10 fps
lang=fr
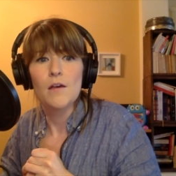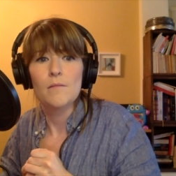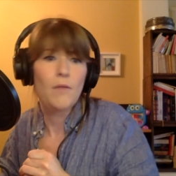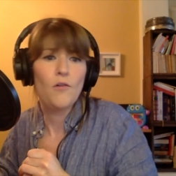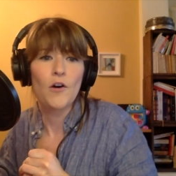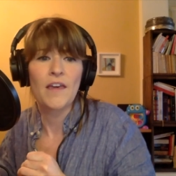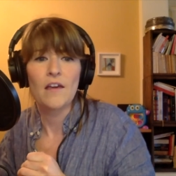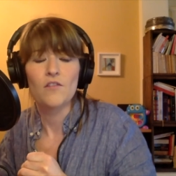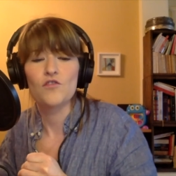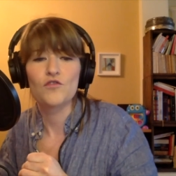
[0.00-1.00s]
Bon, OK,
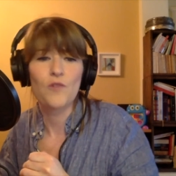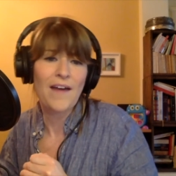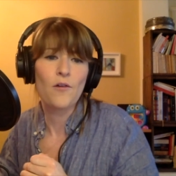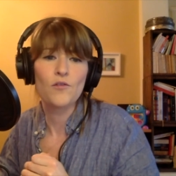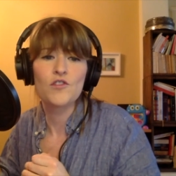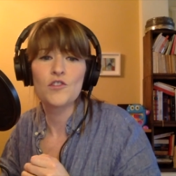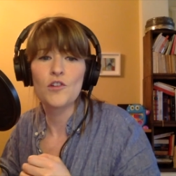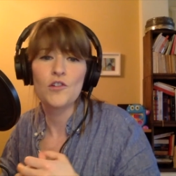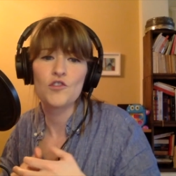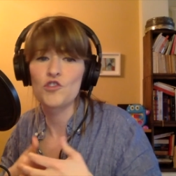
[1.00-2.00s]
je vous raconte
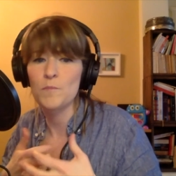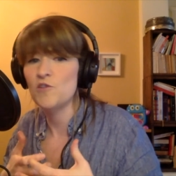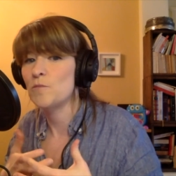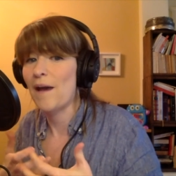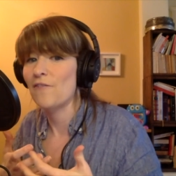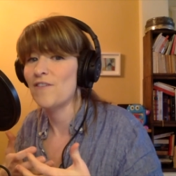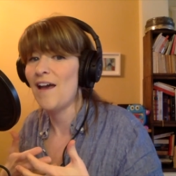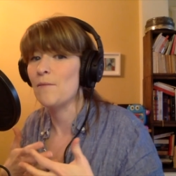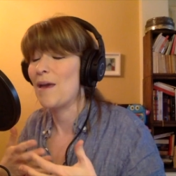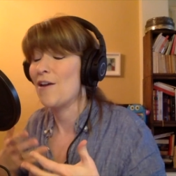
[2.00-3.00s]
ça, je suis pas super
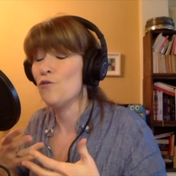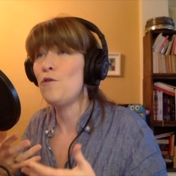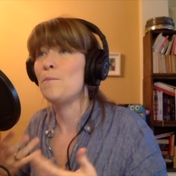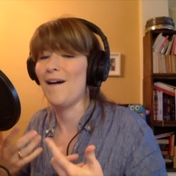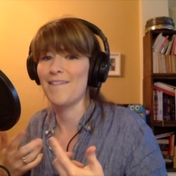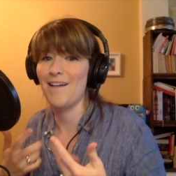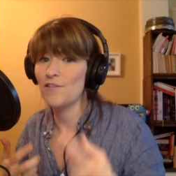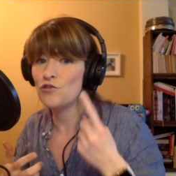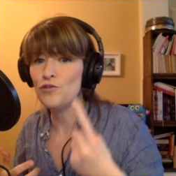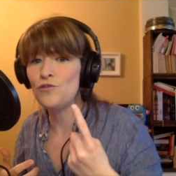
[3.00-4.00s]
fière, mais eux, pendant
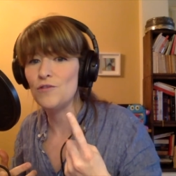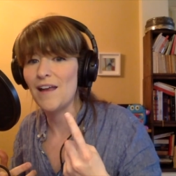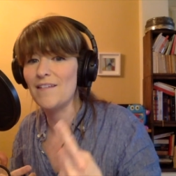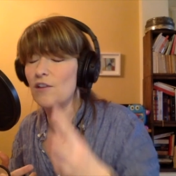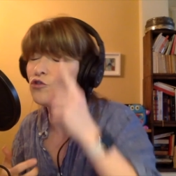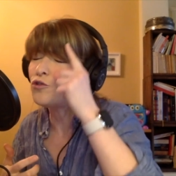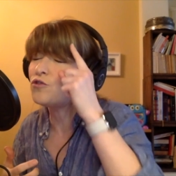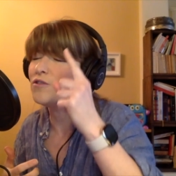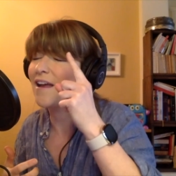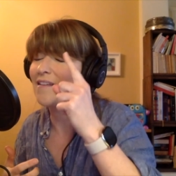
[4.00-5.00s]
toute une année,
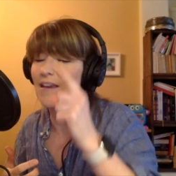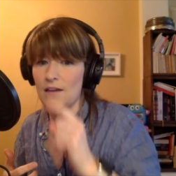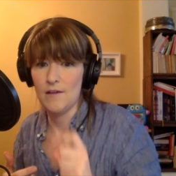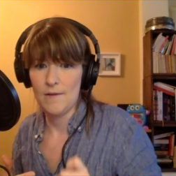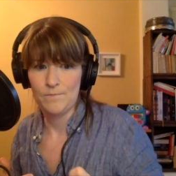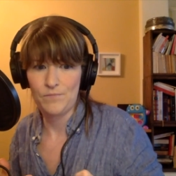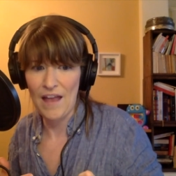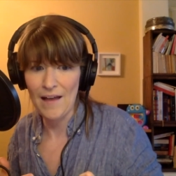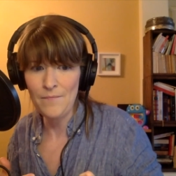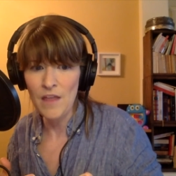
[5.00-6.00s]
toute une année,
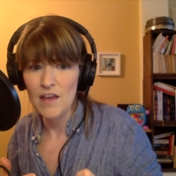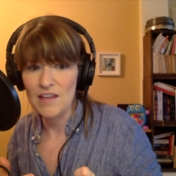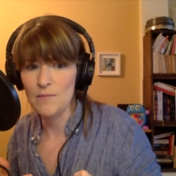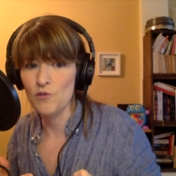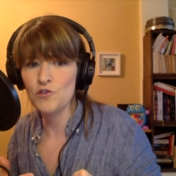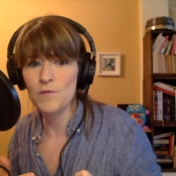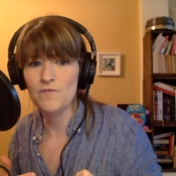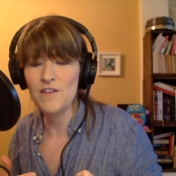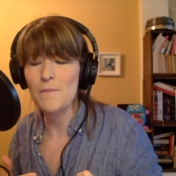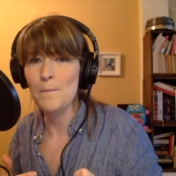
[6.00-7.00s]
hein, ils m'ont
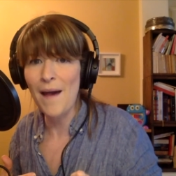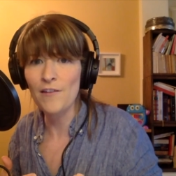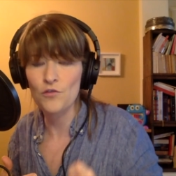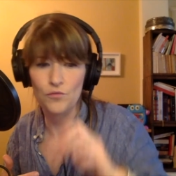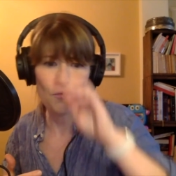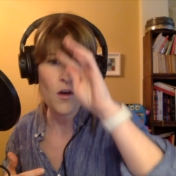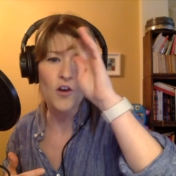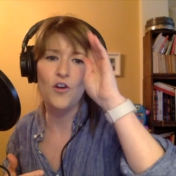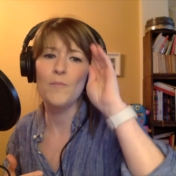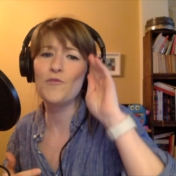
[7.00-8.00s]
suivi partout comme